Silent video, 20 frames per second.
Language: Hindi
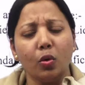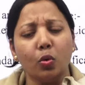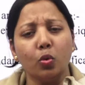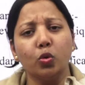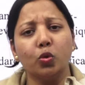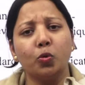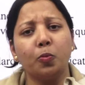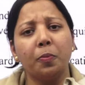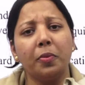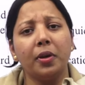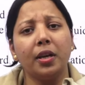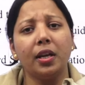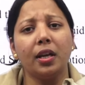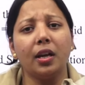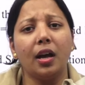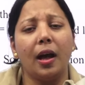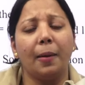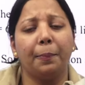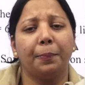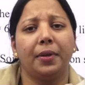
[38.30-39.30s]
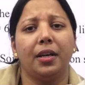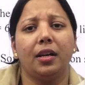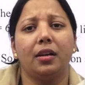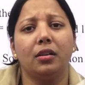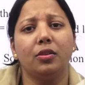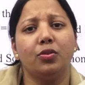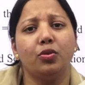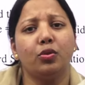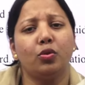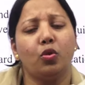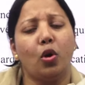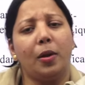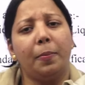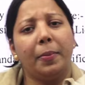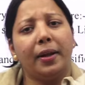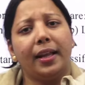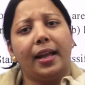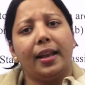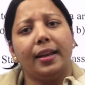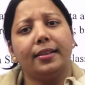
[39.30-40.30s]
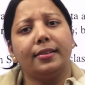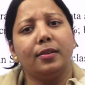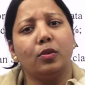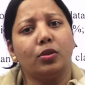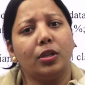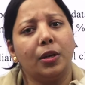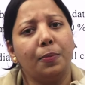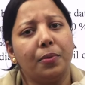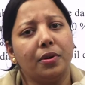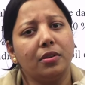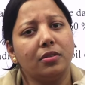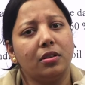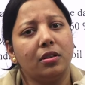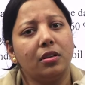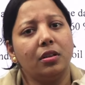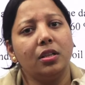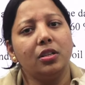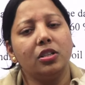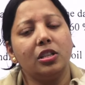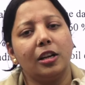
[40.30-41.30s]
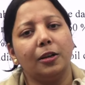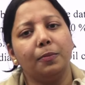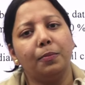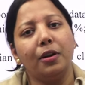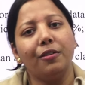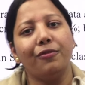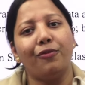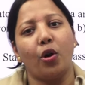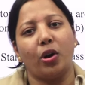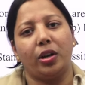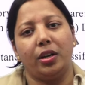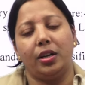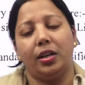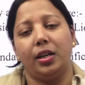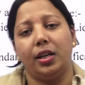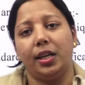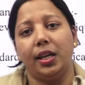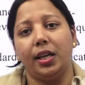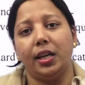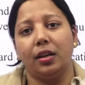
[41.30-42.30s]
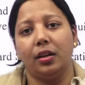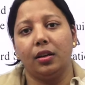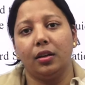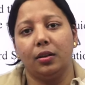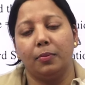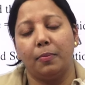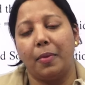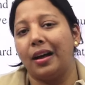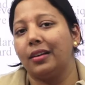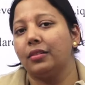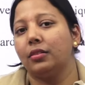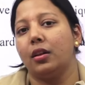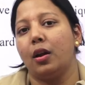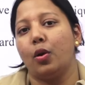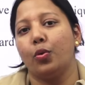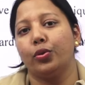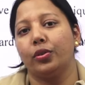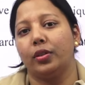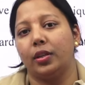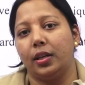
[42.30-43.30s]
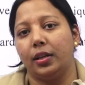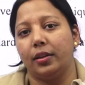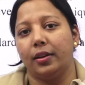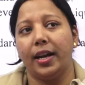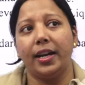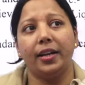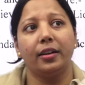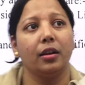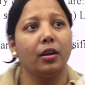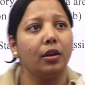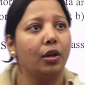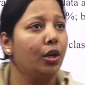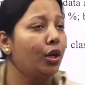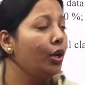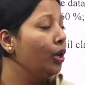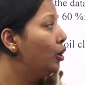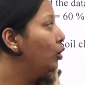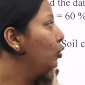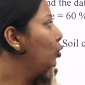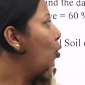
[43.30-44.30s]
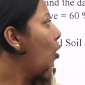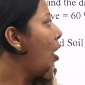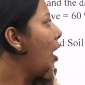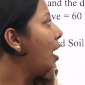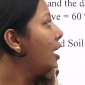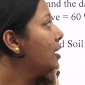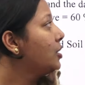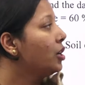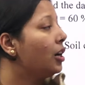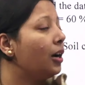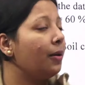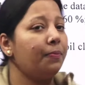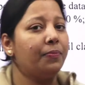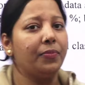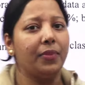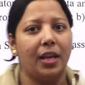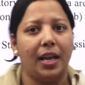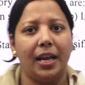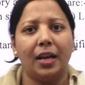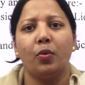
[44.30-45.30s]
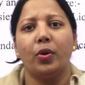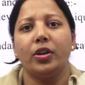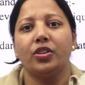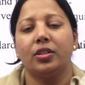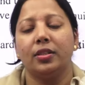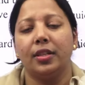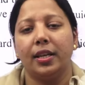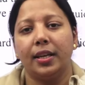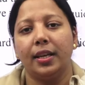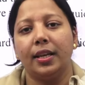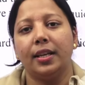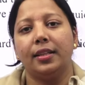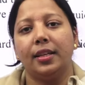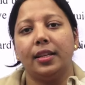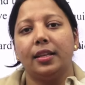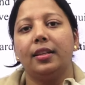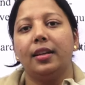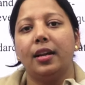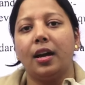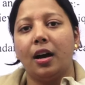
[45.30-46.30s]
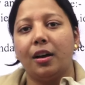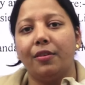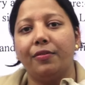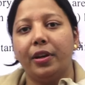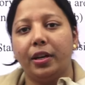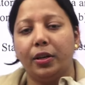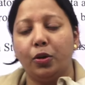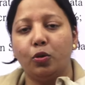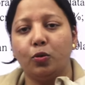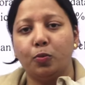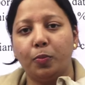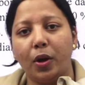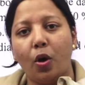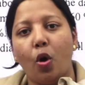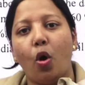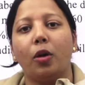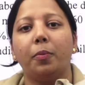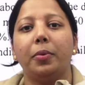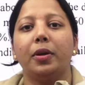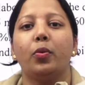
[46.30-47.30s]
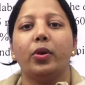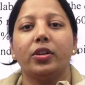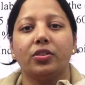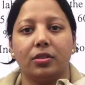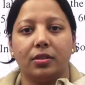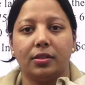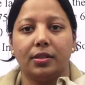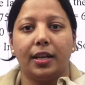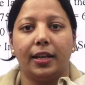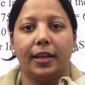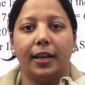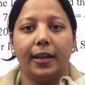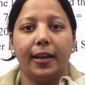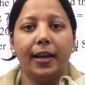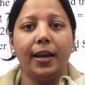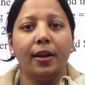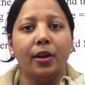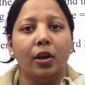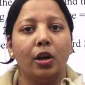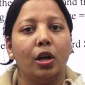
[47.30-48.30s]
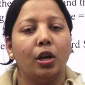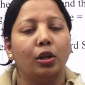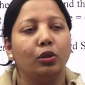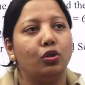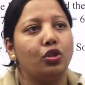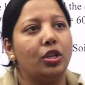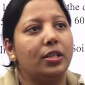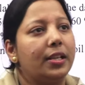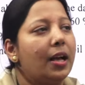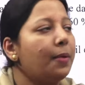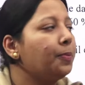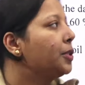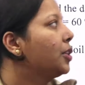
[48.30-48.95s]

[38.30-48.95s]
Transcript: उसमें आपका जो सॉइल मैकेनिक्स है उसकी परसेंटेज लगभग फोर्टी मार्क्स अराउंड थी राइट तो आज हम एक क्वेश्चन देखेंगे धीरे धीरे हर वीडियोस में और भी क्वेश्चंस देखेंगे तो जैसे आप